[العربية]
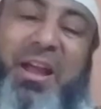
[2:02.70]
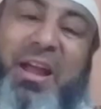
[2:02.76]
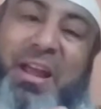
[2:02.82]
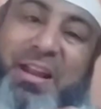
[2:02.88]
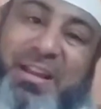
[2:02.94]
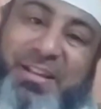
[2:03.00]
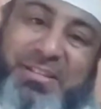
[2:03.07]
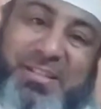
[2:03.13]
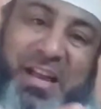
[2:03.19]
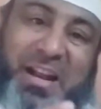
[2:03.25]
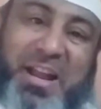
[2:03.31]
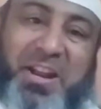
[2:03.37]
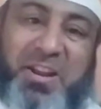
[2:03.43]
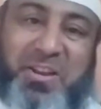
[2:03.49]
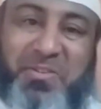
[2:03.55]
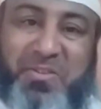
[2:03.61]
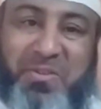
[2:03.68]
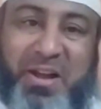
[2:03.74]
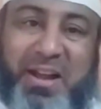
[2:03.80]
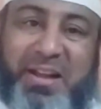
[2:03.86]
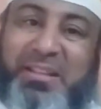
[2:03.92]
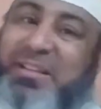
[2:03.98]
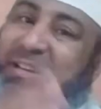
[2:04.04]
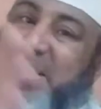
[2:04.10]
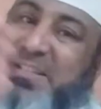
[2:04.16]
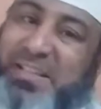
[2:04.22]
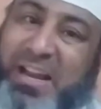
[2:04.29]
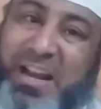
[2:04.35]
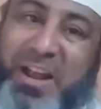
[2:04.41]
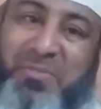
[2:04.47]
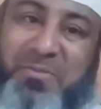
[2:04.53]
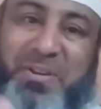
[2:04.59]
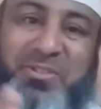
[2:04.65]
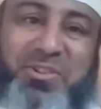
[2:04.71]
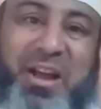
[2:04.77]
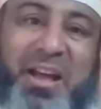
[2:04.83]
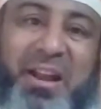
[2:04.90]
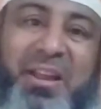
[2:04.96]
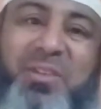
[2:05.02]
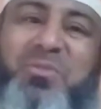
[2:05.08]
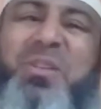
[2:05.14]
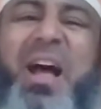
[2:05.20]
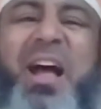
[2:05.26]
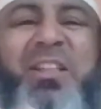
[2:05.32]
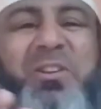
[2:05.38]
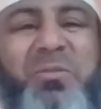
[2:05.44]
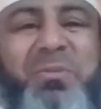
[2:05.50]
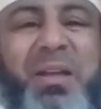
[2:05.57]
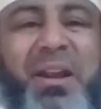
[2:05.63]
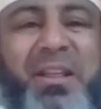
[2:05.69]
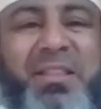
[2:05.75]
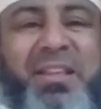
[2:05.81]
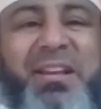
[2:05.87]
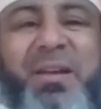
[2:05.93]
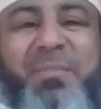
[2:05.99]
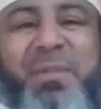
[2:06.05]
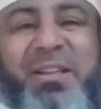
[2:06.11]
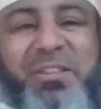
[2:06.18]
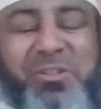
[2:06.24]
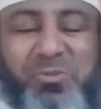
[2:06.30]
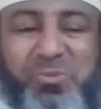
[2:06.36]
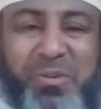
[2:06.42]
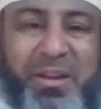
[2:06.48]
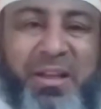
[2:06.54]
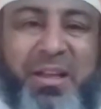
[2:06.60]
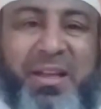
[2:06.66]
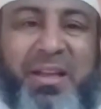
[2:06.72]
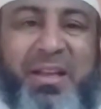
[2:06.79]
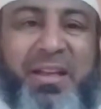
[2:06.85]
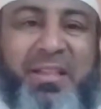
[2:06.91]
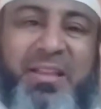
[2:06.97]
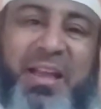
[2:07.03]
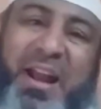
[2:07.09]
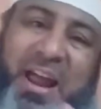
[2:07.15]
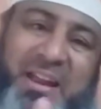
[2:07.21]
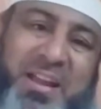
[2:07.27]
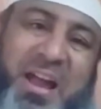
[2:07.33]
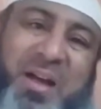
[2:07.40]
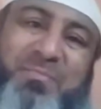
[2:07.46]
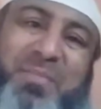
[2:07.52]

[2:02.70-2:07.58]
اللي زعلان واحد اللي زعلان وجاره دعتكم ترى الدنيا ما تسوى ترى ايام